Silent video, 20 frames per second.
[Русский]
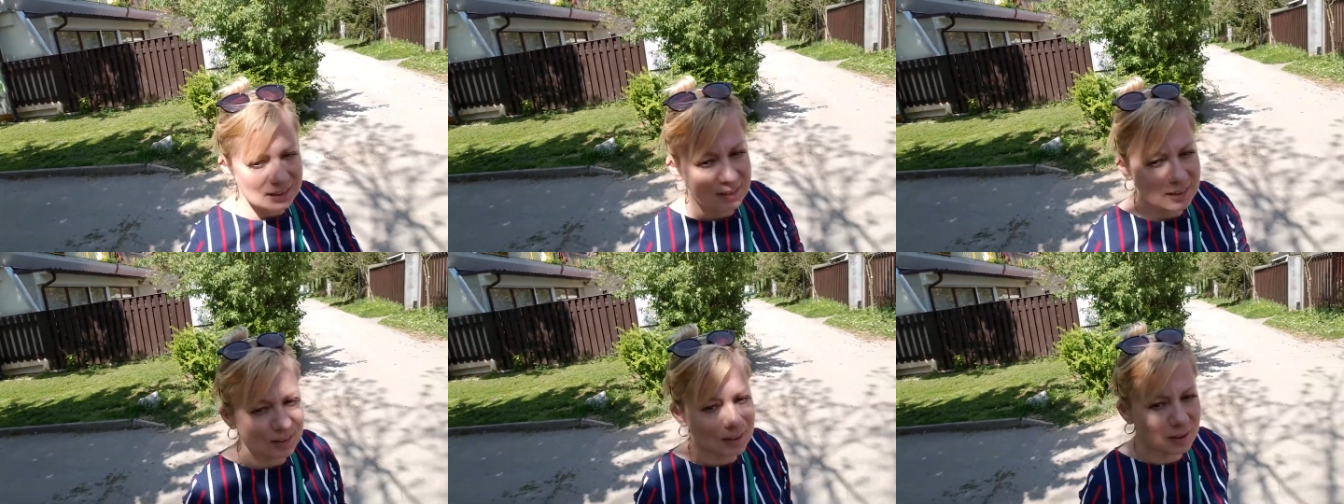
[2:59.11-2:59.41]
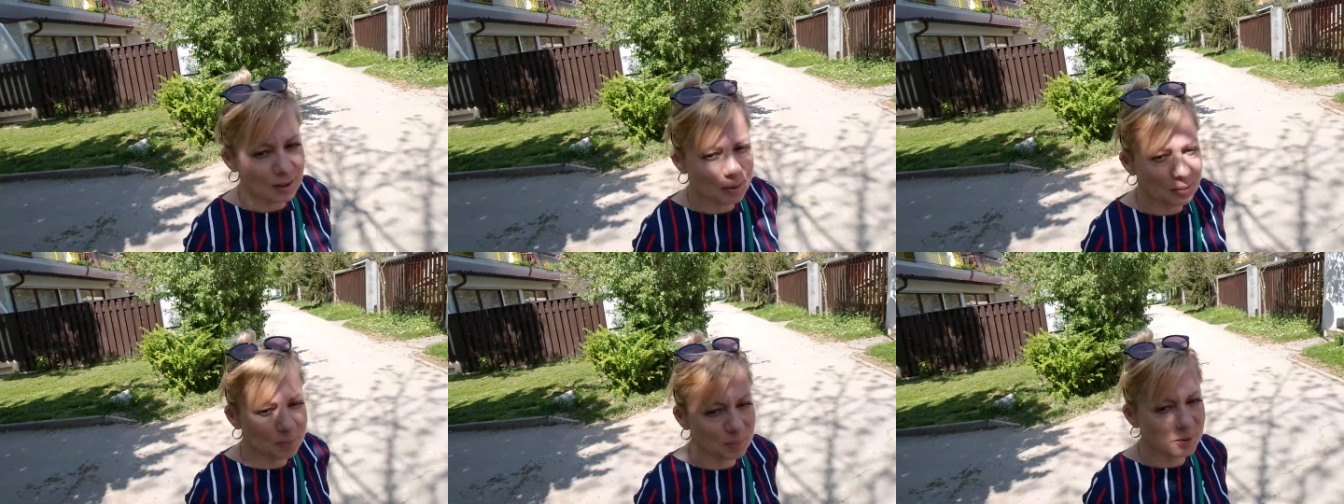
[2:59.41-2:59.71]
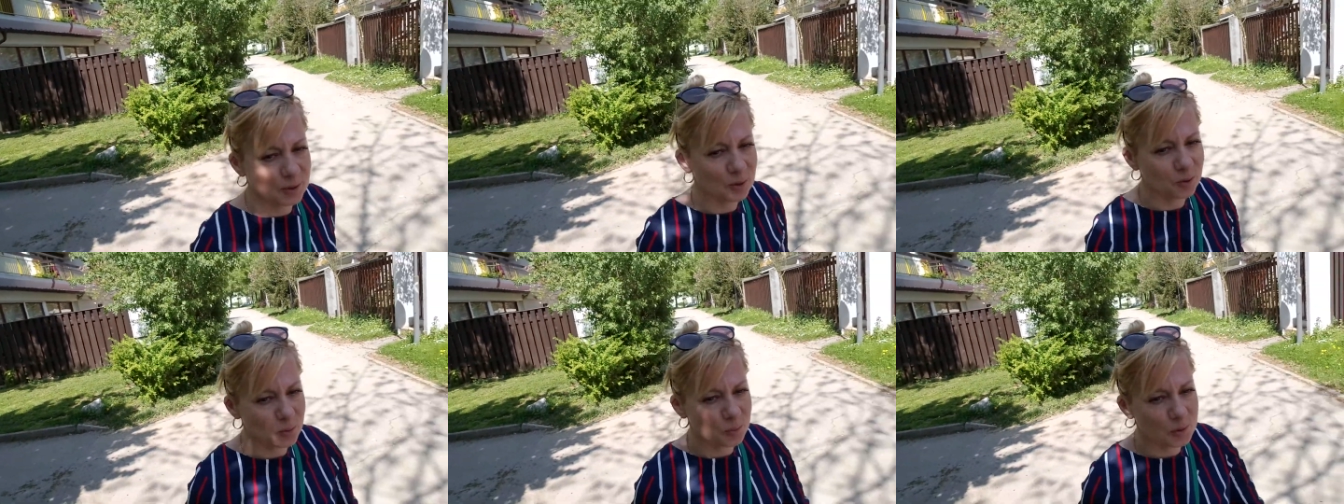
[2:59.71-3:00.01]
А,
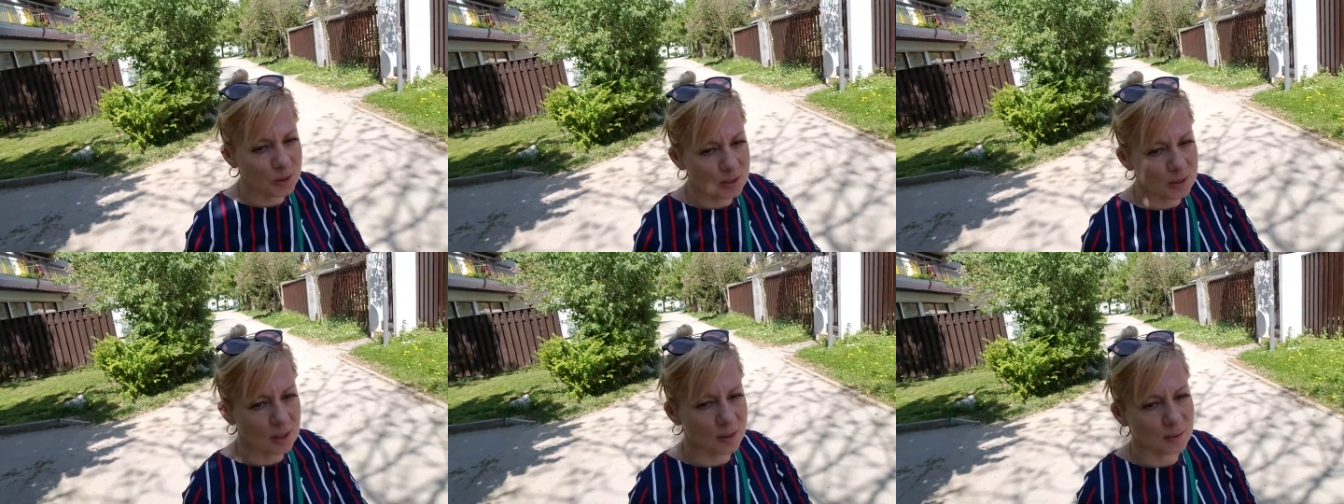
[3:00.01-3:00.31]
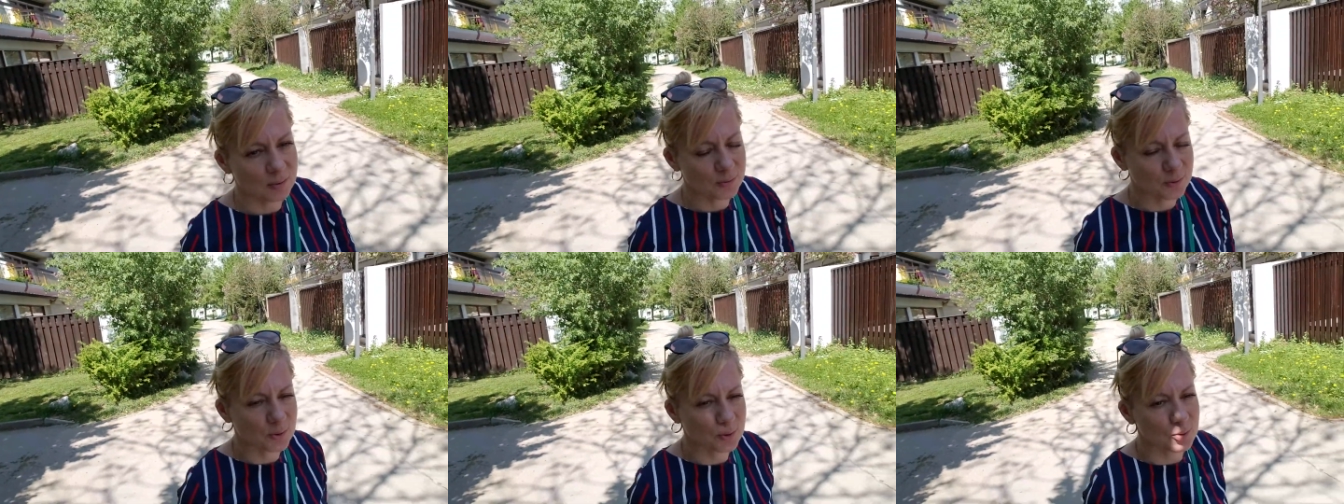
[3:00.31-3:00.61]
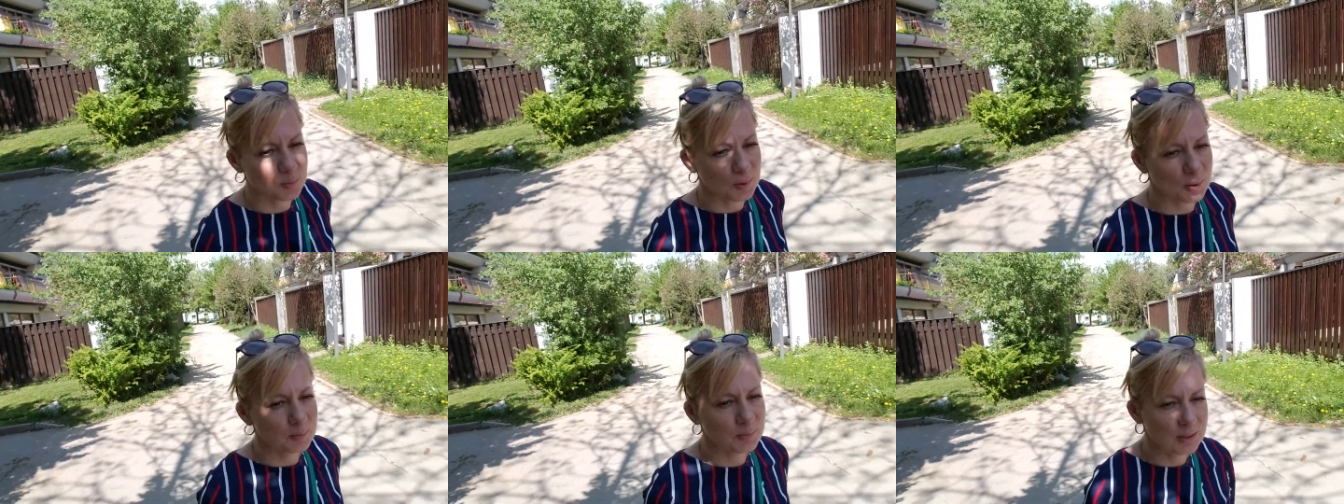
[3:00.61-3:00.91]
был у меня в
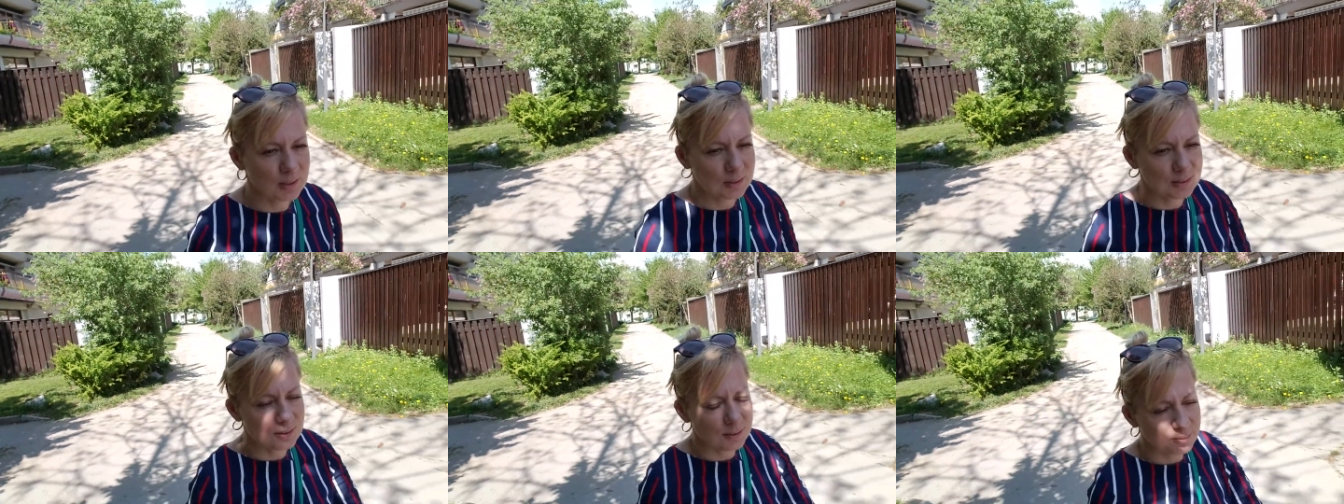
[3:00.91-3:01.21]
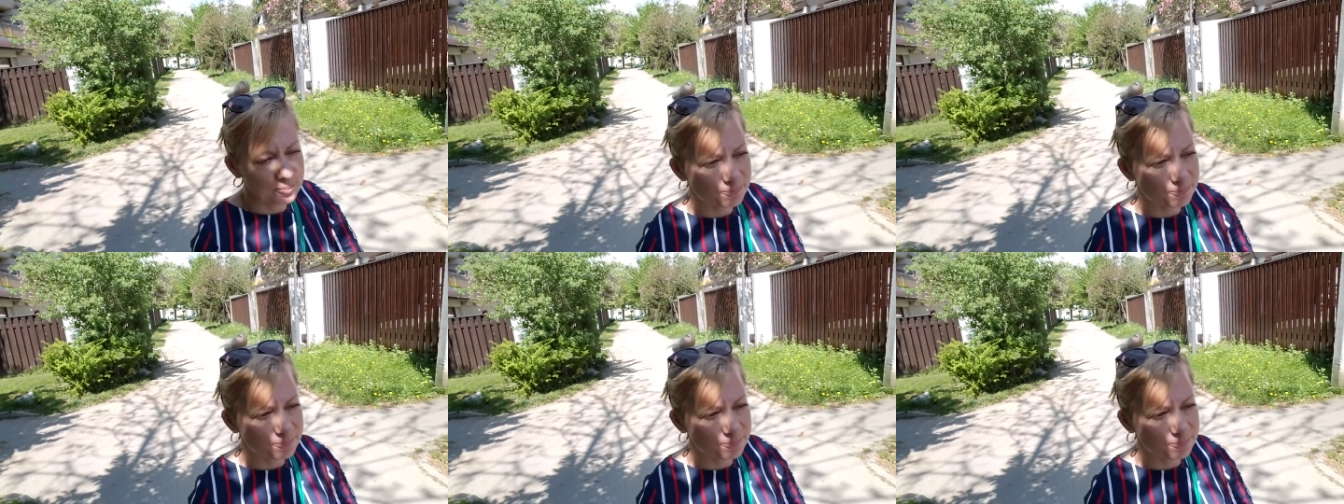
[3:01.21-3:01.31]
тот момент